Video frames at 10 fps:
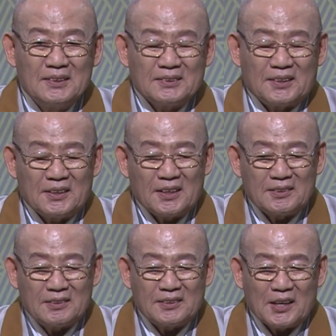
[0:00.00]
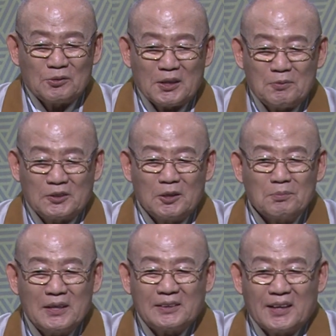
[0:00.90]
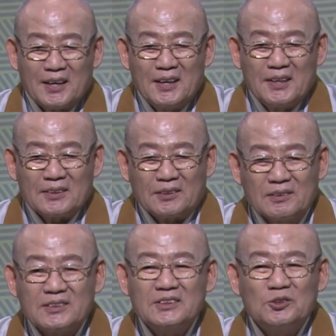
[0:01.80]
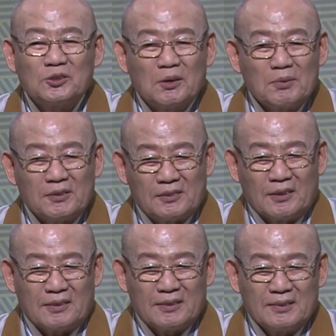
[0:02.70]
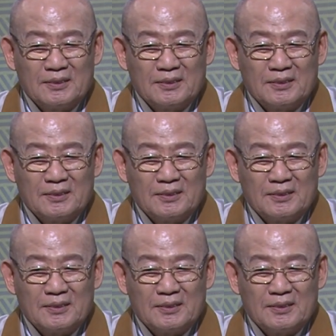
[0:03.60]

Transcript: 제자들이 대종사님을 섬길 때 정신으로 섬겼어.